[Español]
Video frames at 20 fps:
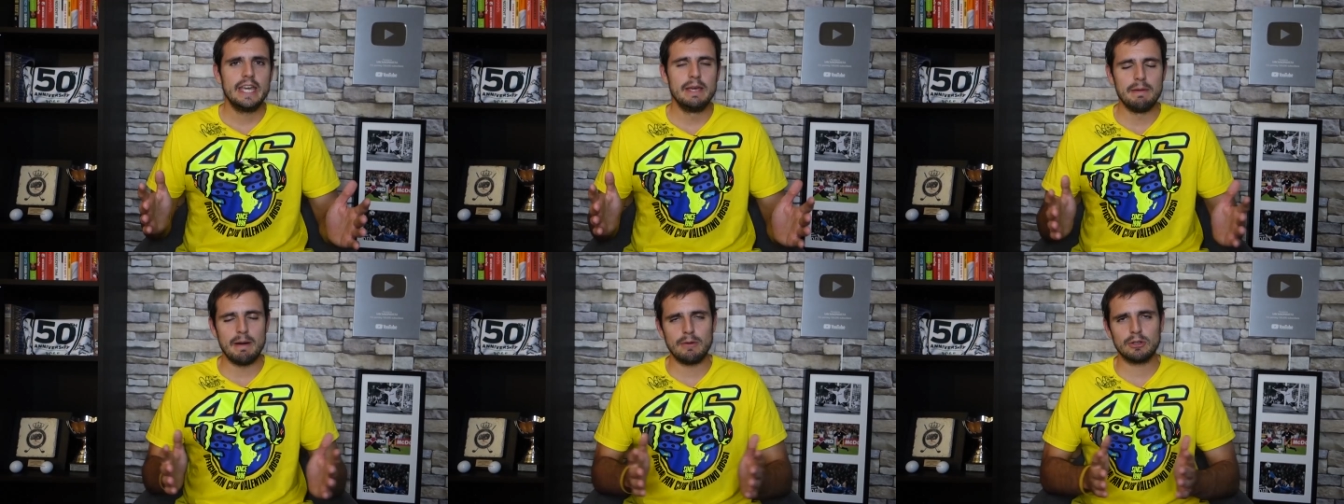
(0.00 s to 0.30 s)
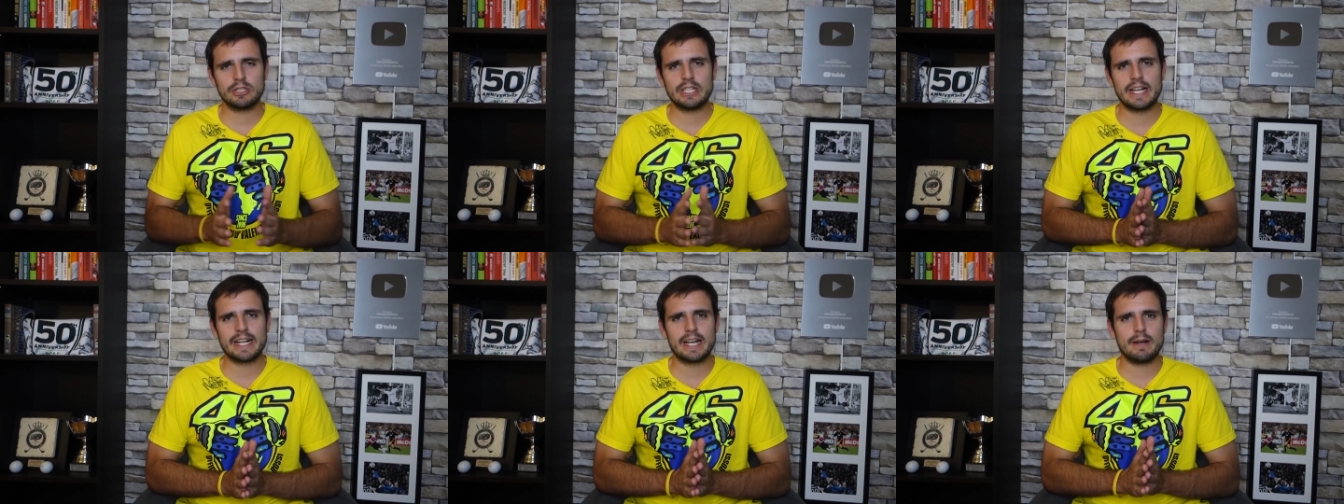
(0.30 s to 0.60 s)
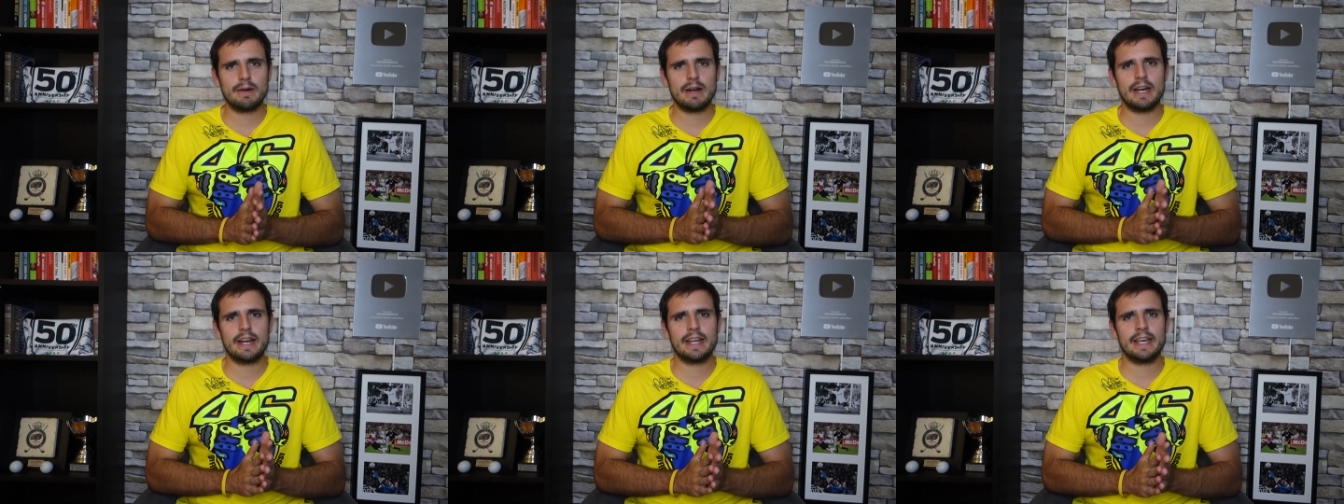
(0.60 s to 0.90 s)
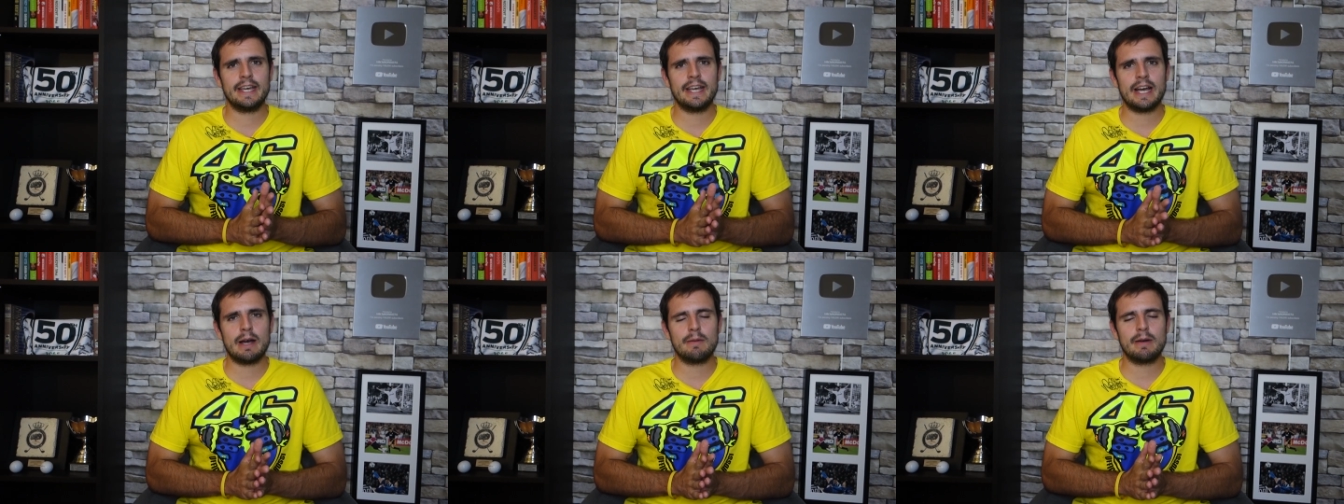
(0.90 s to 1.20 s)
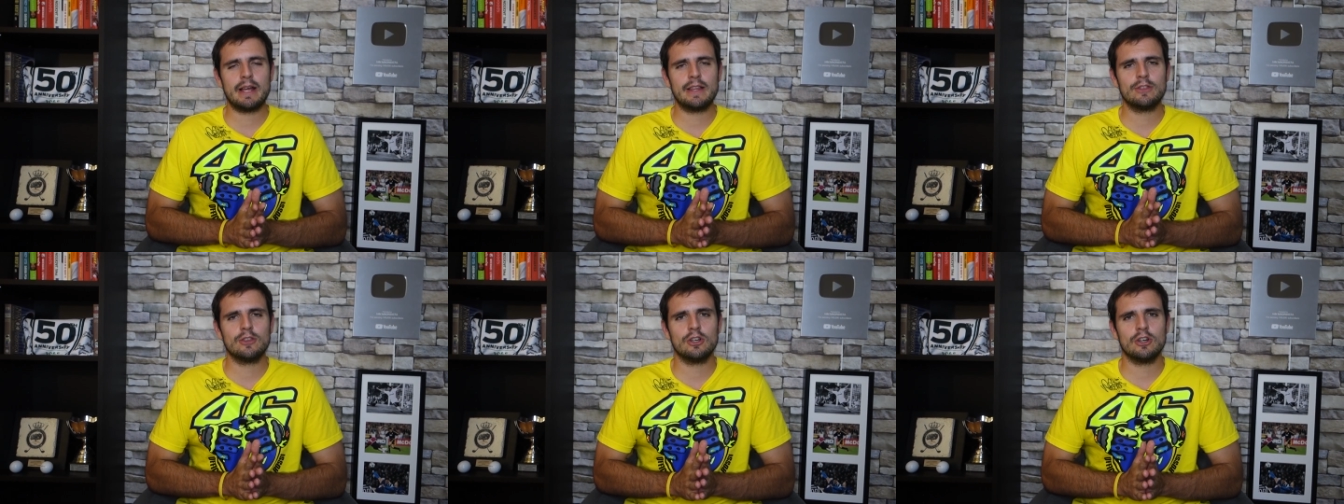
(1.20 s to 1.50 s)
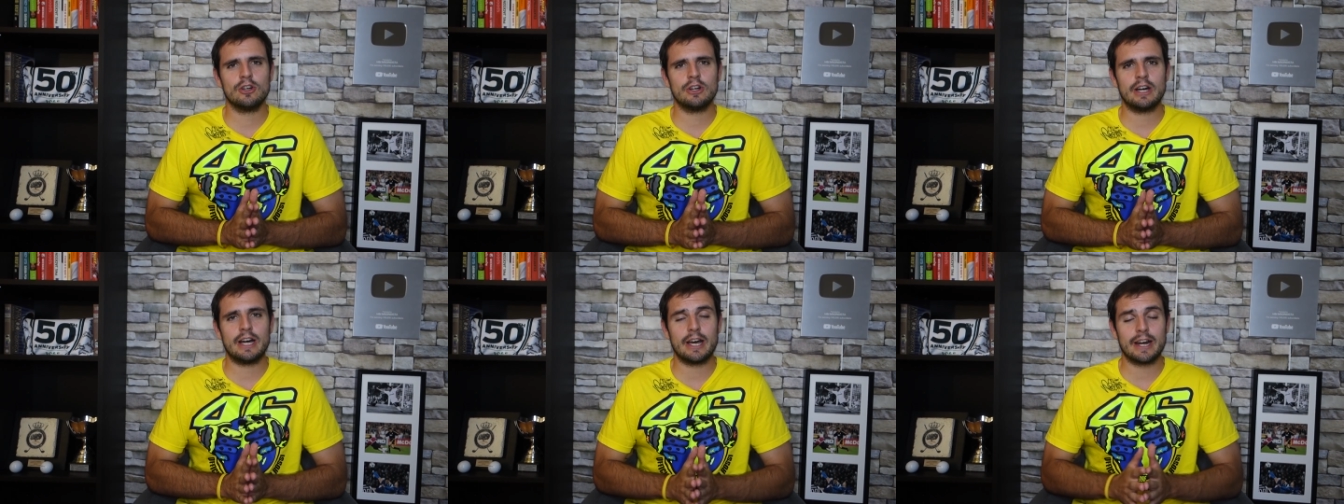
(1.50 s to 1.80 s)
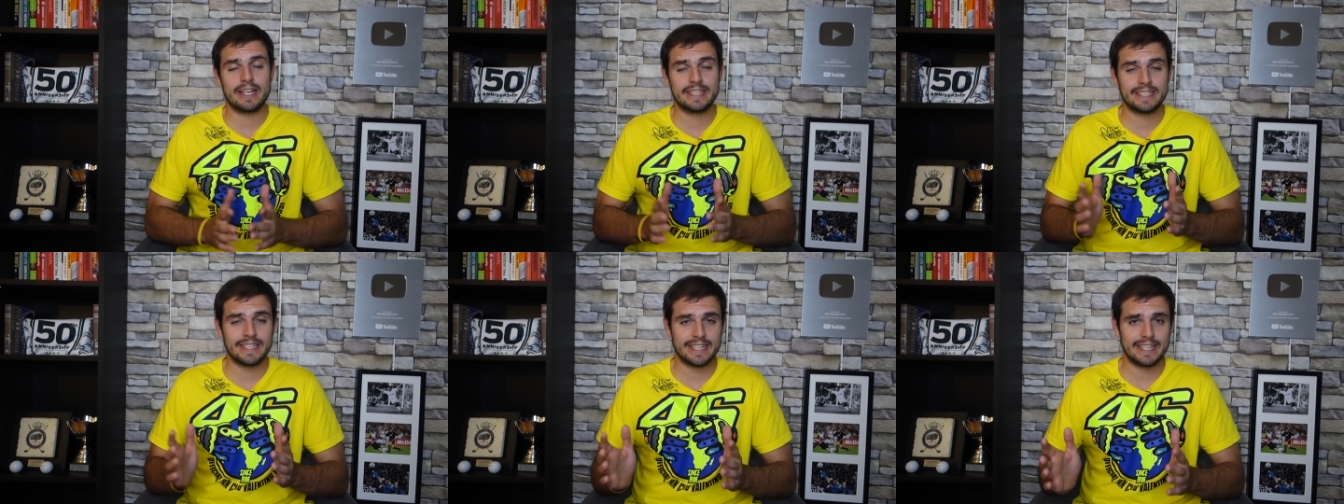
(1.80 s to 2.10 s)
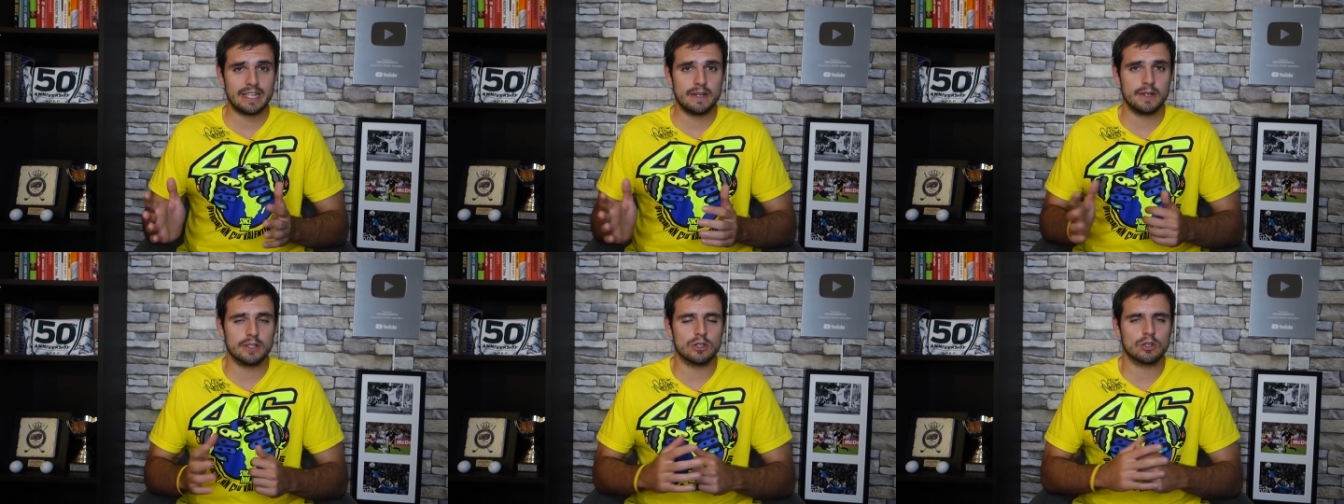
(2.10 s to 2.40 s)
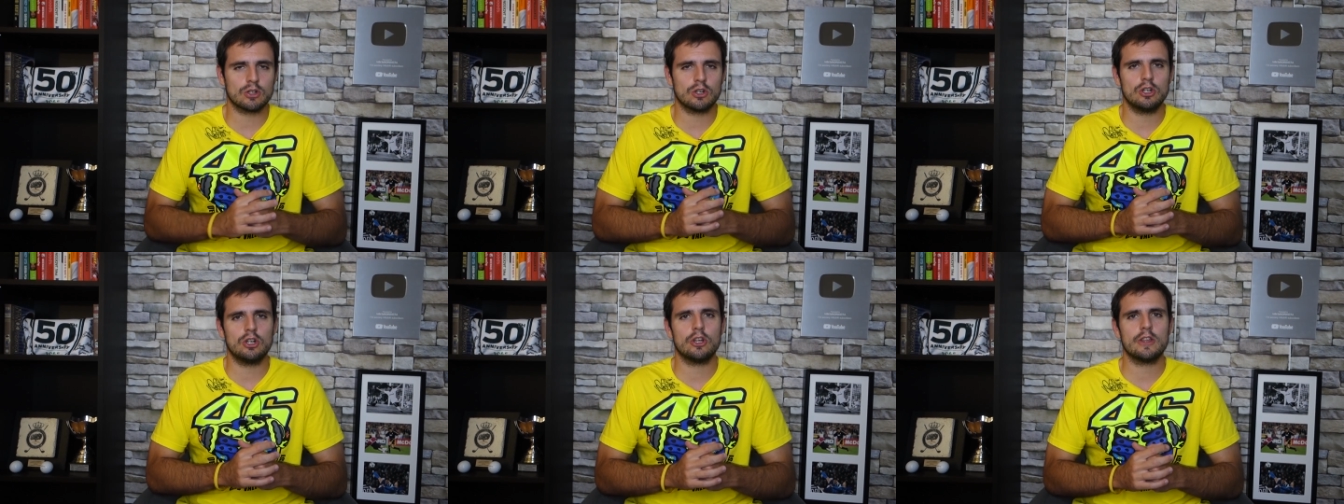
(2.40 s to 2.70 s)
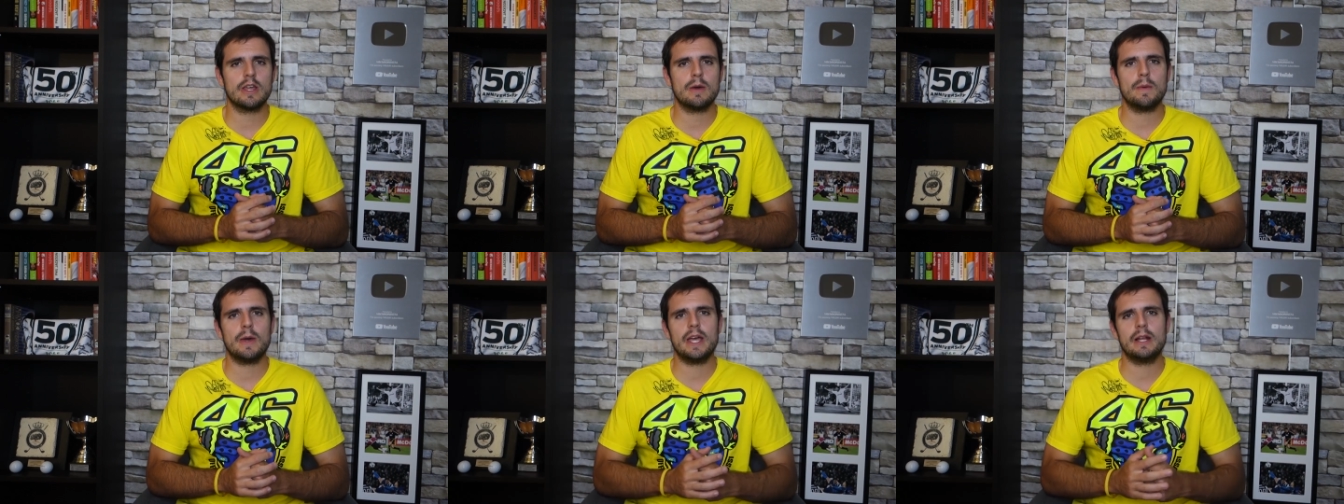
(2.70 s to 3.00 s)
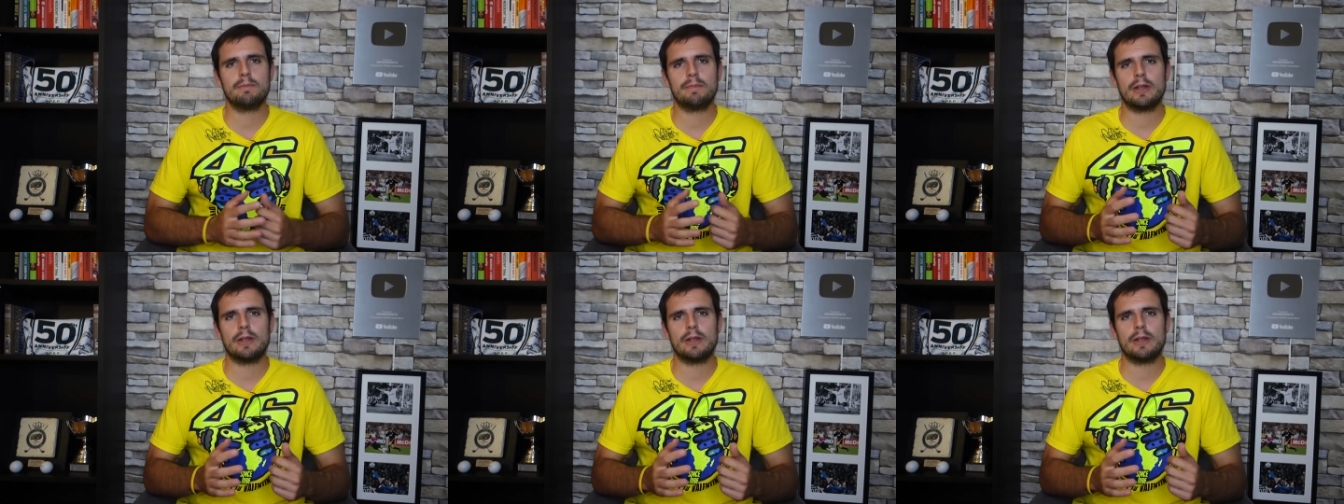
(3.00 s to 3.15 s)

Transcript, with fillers: Y vamos a acabar eh, hablando, ahora enseguida con lo de Bale,